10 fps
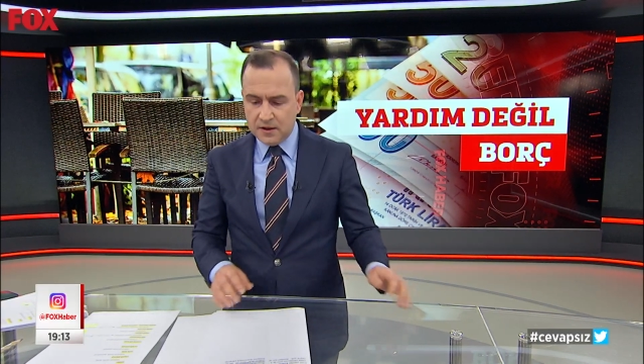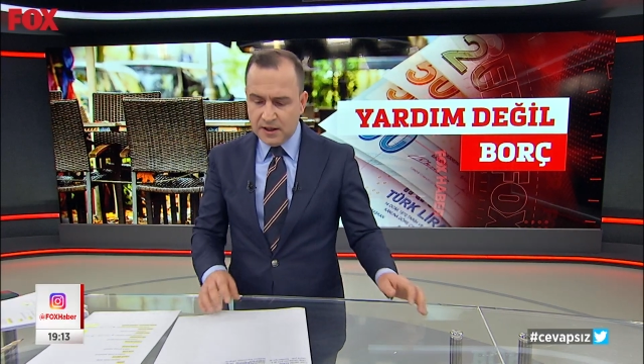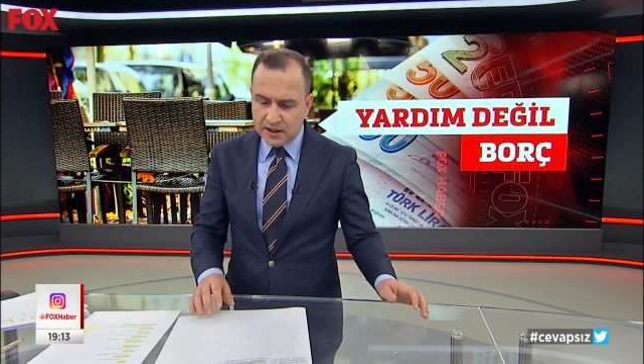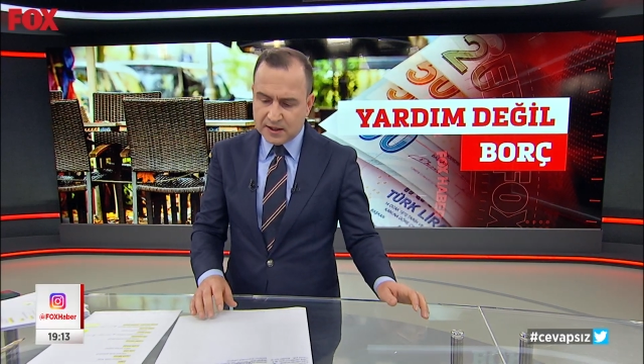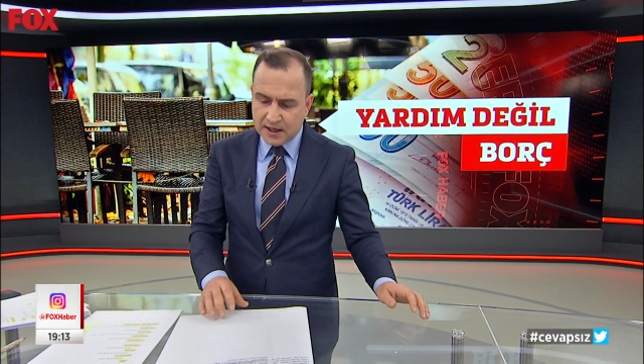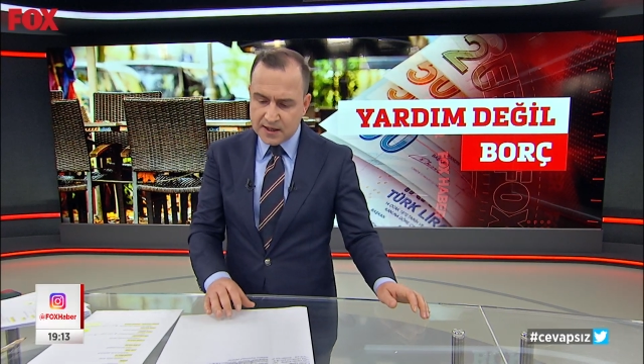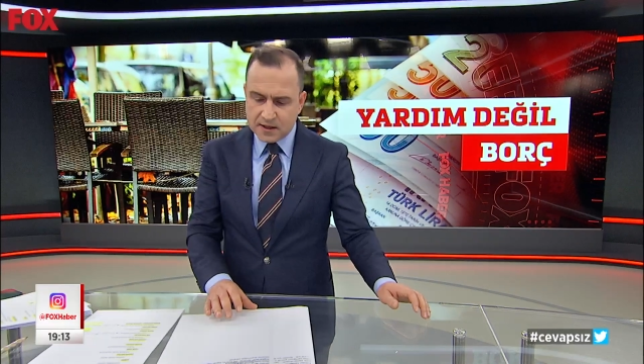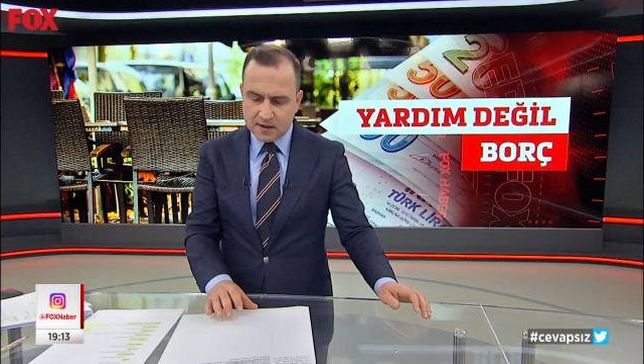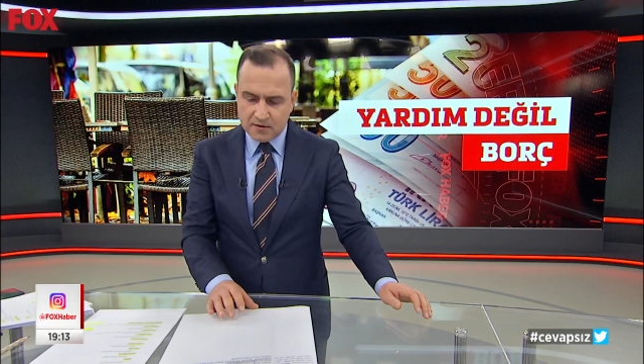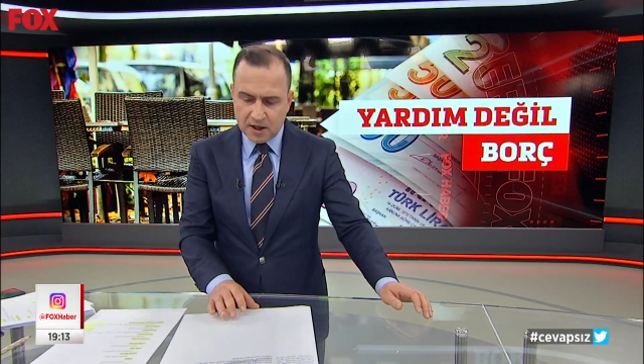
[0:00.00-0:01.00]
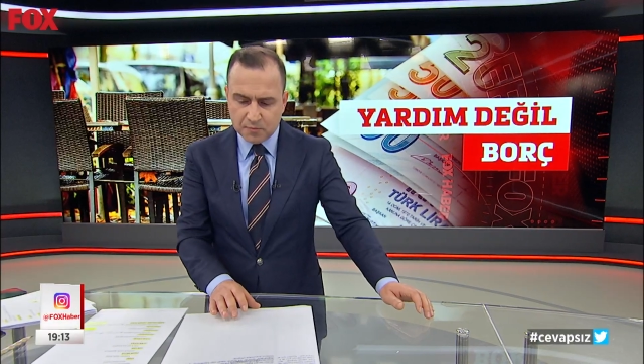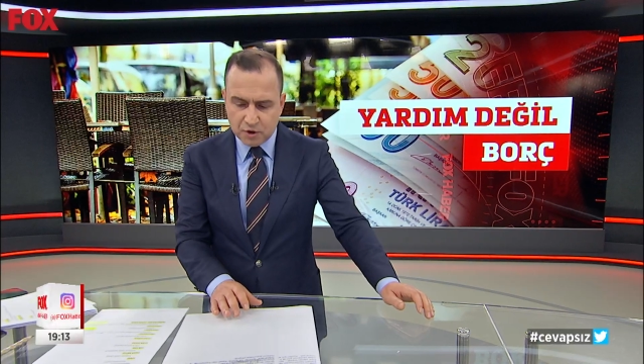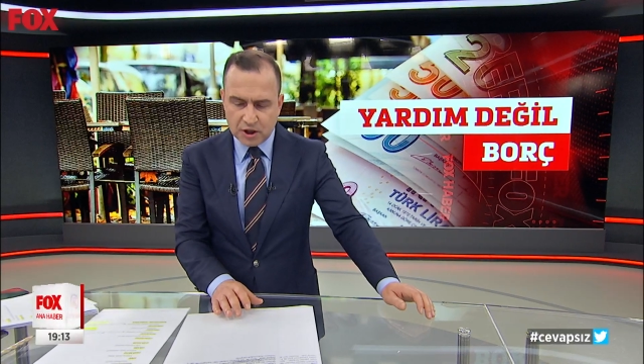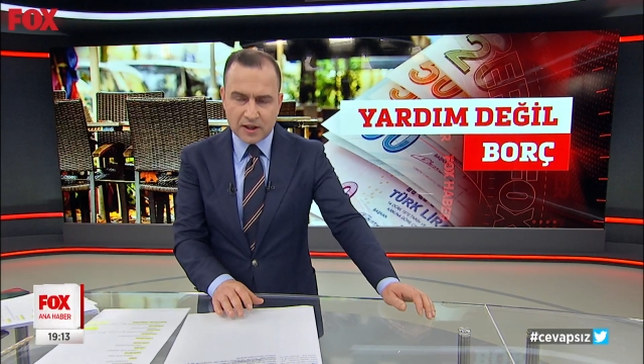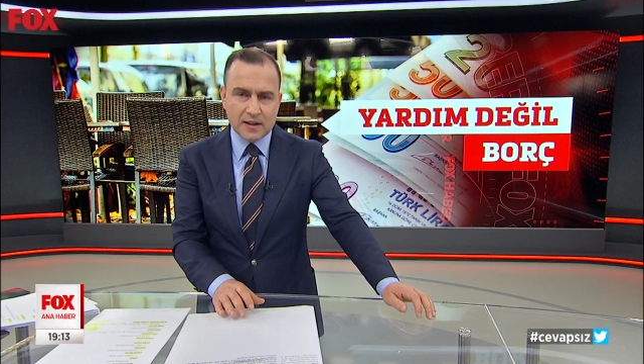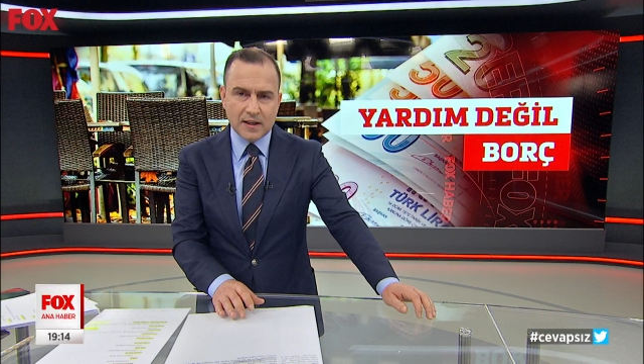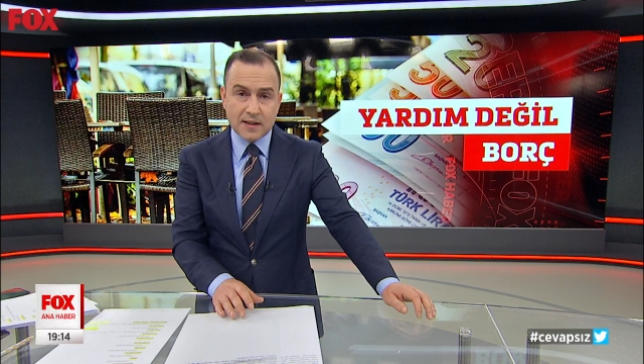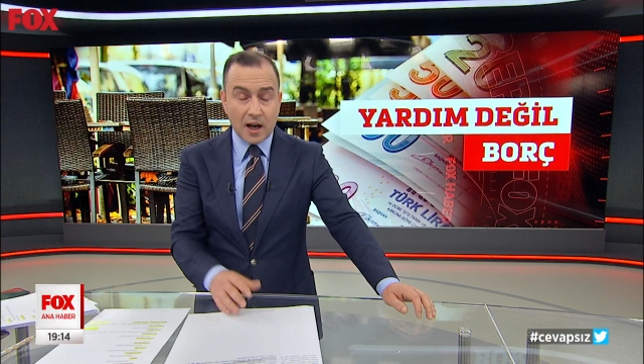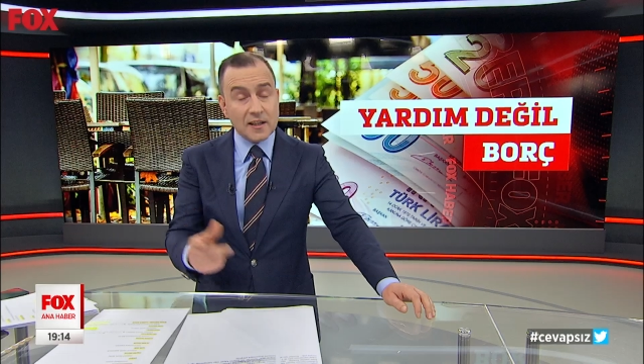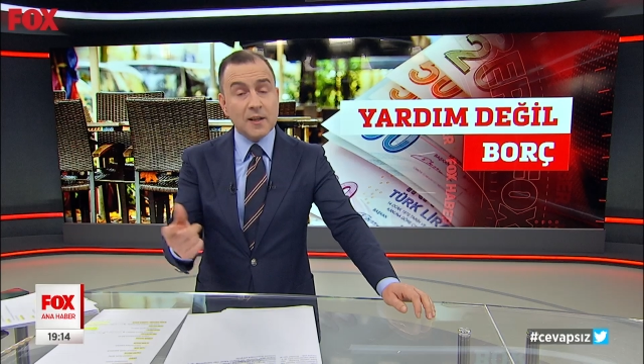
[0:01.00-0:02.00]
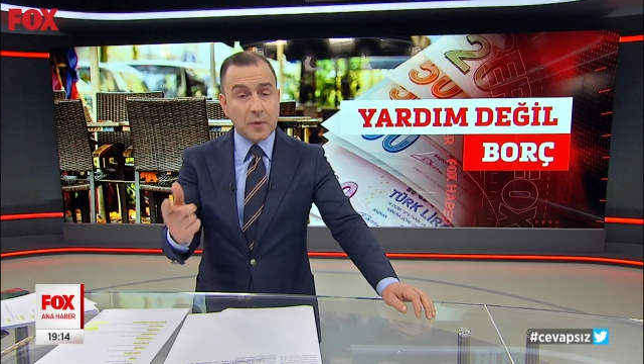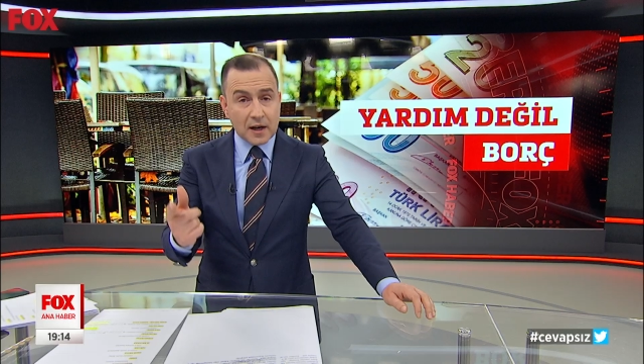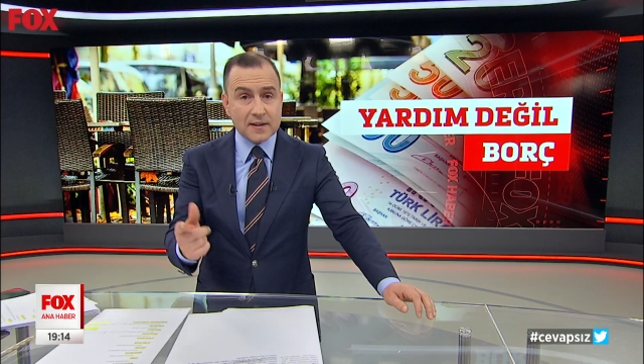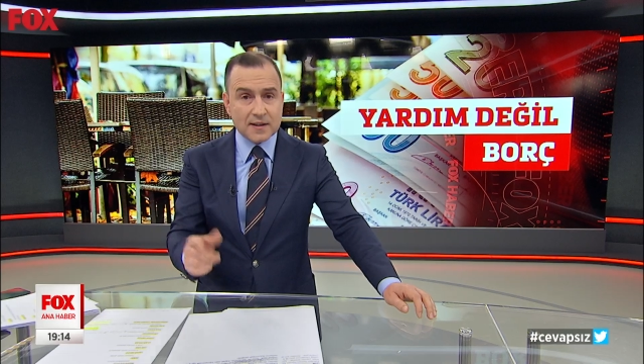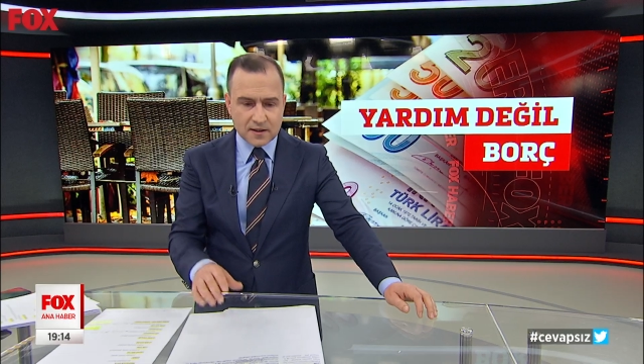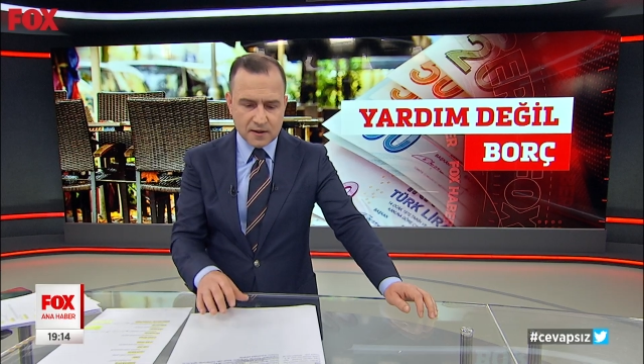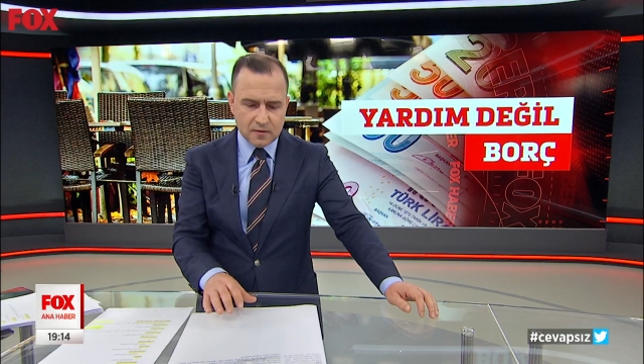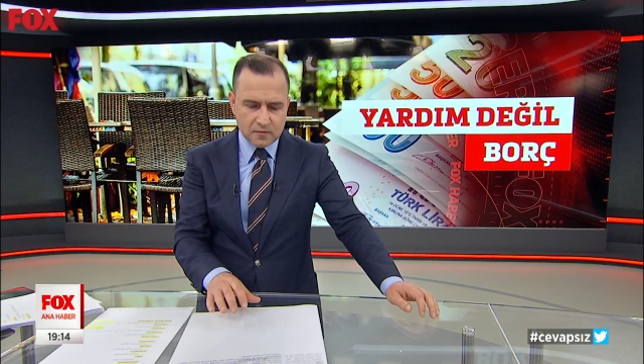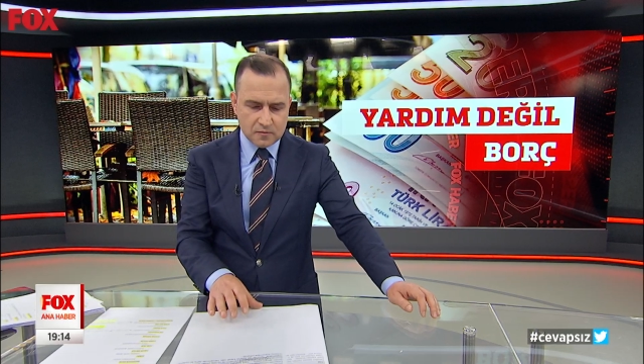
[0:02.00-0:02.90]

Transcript: ilk kez net bir şekilde Saadet Partisi'nin